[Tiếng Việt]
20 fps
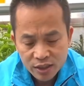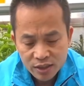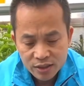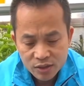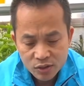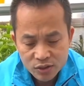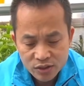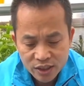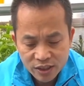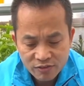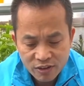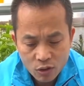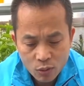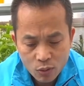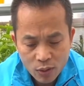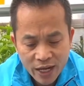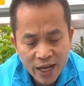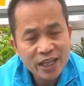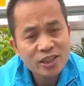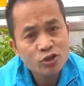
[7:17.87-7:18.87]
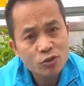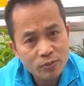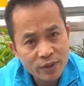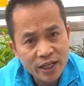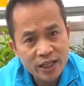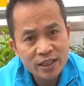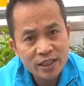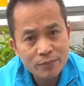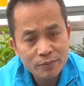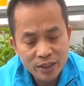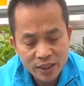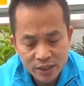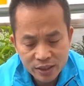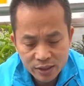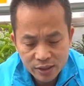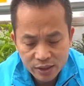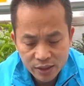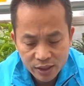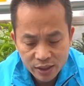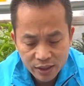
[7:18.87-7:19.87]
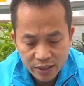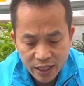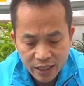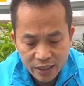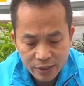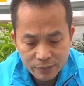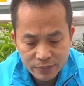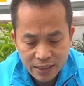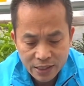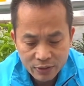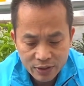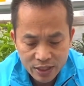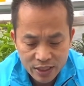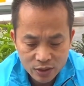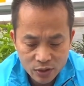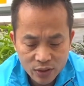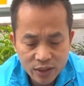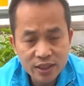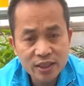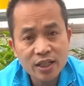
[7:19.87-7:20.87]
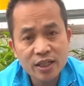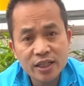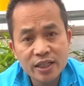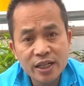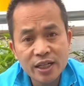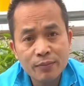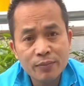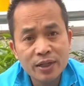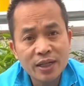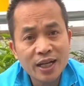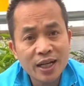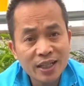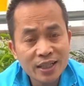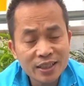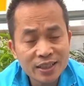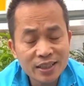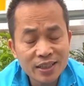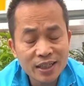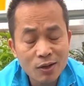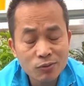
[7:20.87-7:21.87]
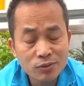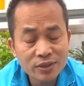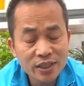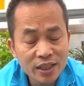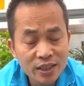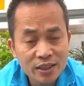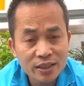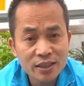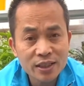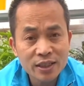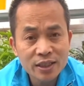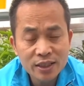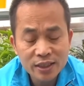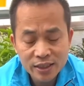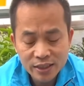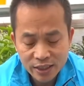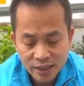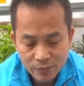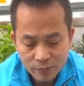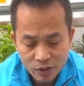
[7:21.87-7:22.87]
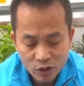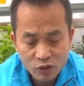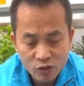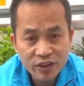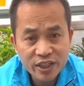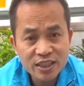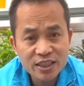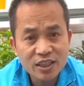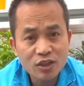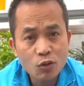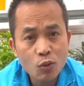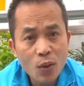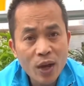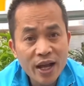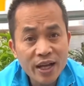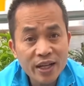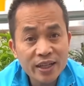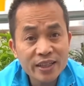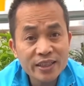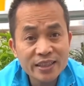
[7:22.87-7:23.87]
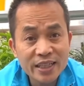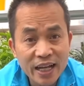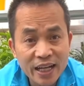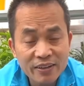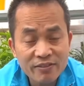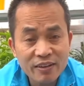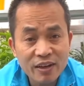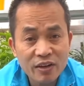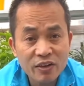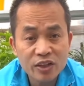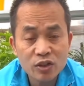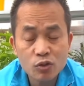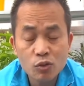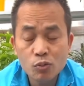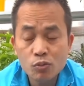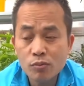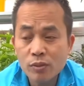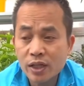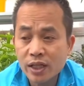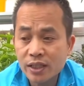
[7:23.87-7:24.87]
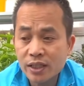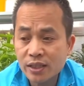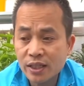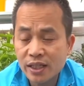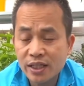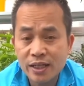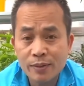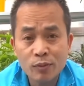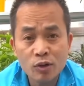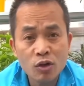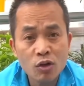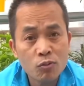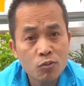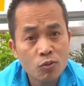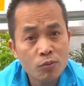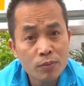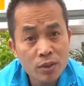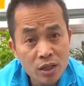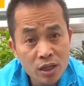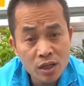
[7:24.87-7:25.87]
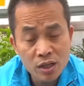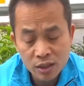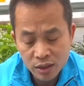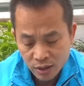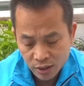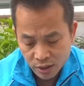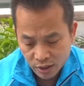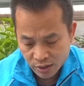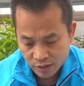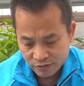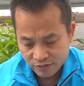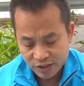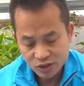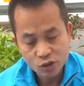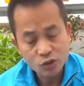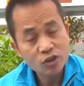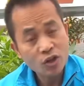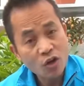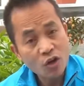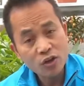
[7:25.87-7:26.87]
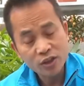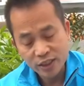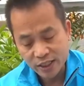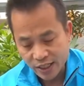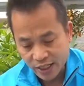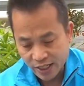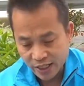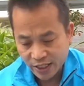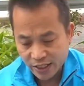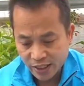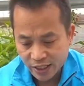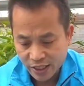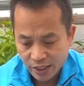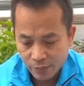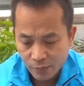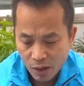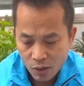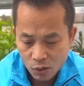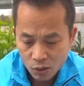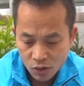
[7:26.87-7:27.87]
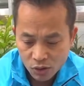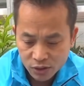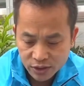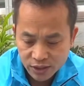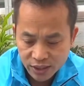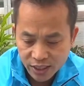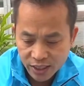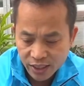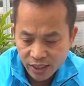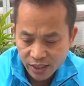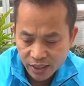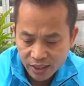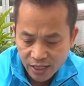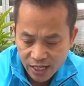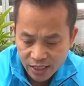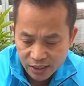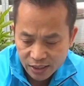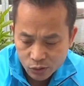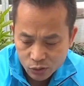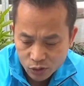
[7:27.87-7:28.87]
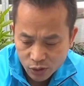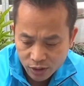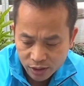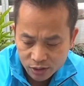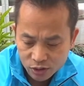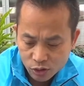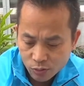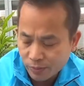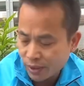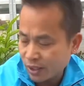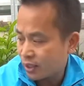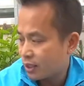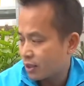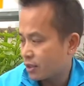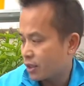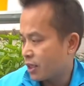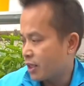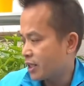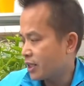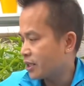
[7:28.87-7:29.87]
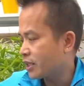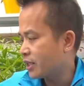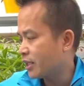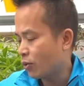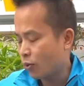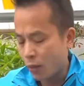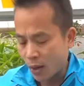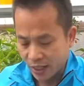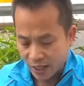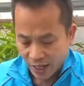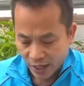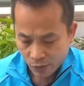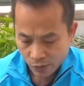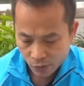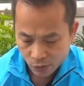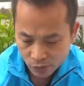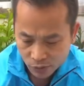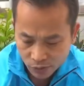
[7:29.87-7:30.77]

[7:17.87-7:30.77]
nó rơi vào khoảng 20 ngày thì mình cứ ờ, căn làm sao để cho cái thời điểm mà nắng nóng nhất khi mà nó phát triển hoa kết trái vào cái đúng mà cái thời điểm nó không có mưa và gió to thì là cái cây bầu nó sẽ đạt tiêu chuẩn cho mình hiệu quả cao